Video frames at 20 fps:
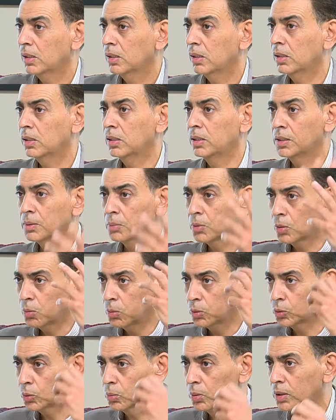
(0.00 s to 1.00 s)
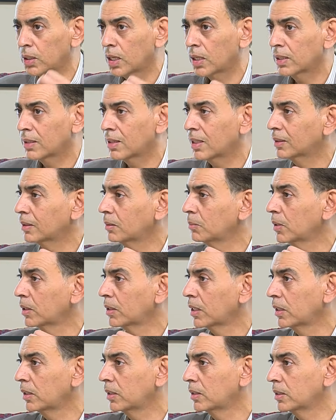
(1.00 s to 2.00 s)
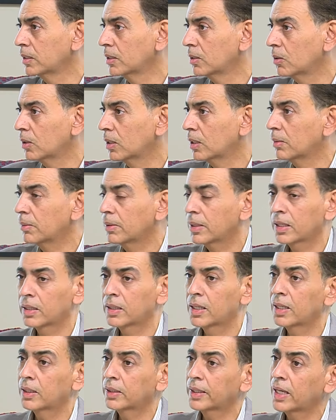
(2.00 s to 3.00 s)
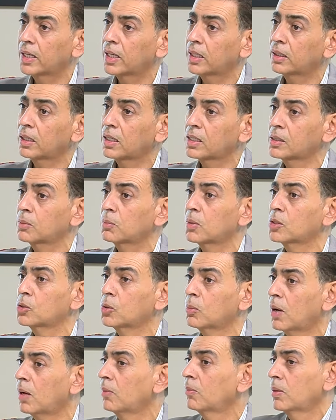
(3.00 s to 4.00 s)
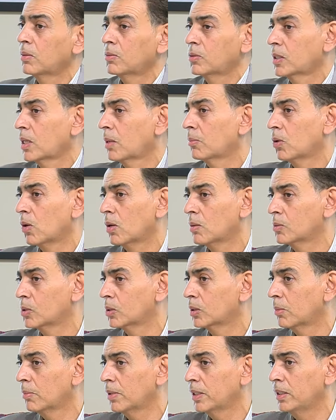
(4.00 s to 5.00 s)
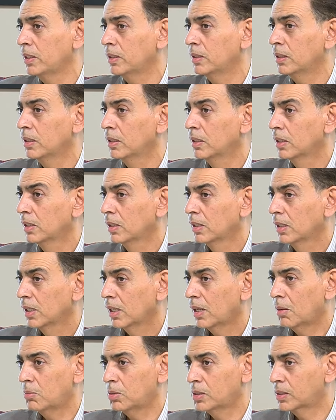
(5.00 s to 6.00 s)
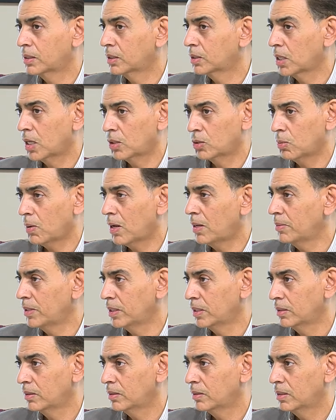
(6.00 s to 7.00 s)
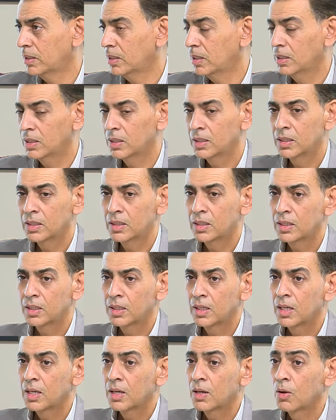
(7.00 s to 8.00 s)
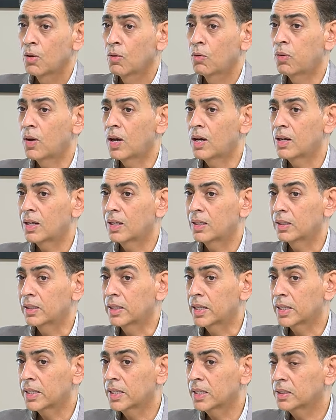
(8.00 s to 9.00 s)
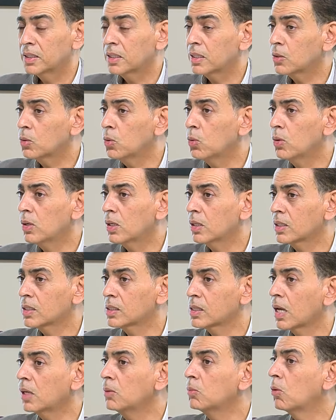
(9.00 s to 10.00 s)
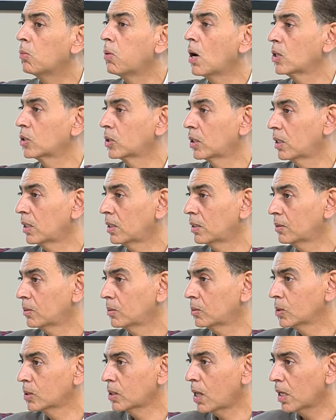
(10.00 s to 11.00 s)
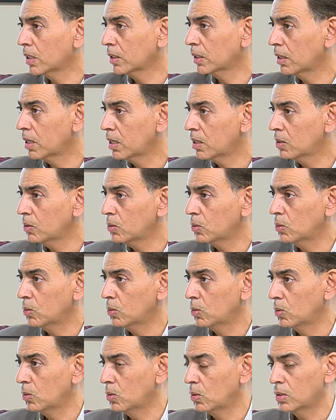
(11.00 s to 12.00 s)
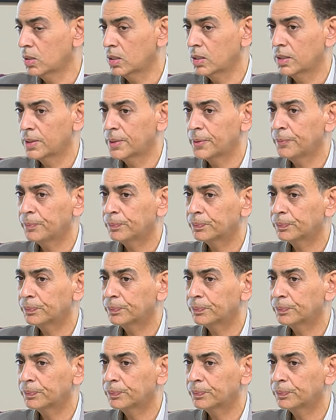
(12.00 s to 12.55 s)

اللي بيخبطوا بطائرات المظليه والى ما الى ذلك كان هذا الرسم مرسوم عام 1985 قبل استشهاده بعامين فالكاريكاتير هو رساله مباشره وصارخه و